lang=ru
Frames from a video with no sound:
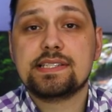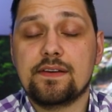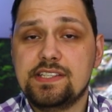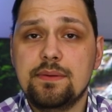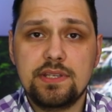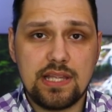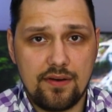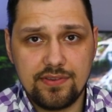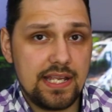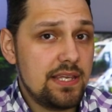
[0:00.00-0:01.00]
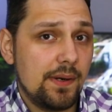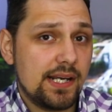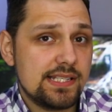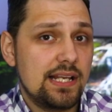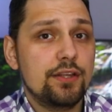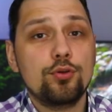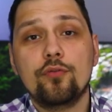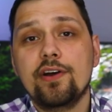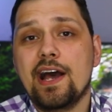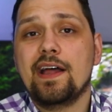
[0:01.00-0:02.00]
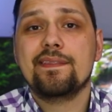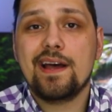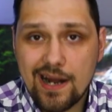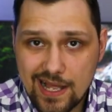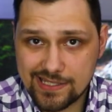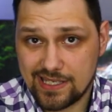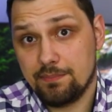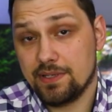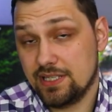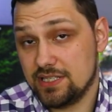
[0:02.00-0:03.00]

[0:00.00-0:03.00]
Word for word: Совсем недавно они показали новые одноразки под